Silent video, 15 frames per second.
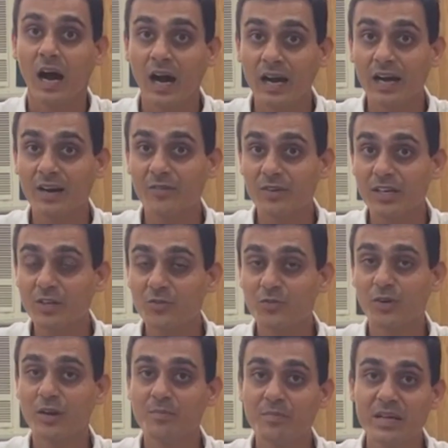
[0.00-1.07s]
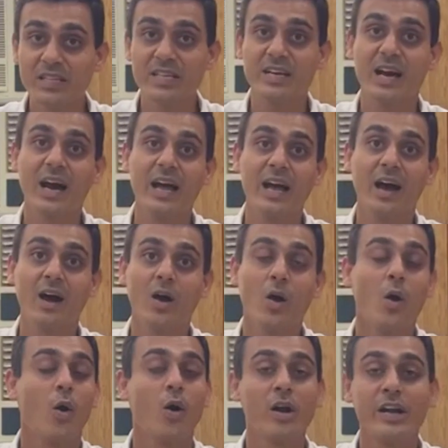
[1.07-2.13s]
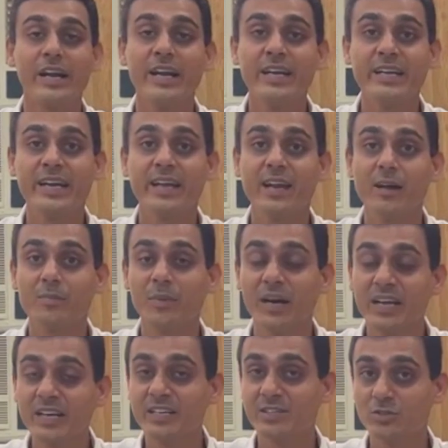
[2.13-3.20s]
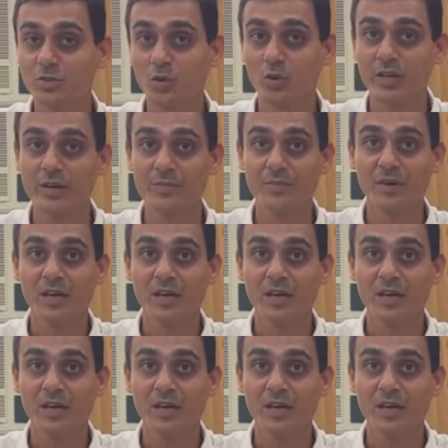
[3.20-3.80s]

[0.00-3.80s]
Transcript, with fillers: अगर इस फिल्म में दिखाया और ए टेलर मर्डर स्टोरी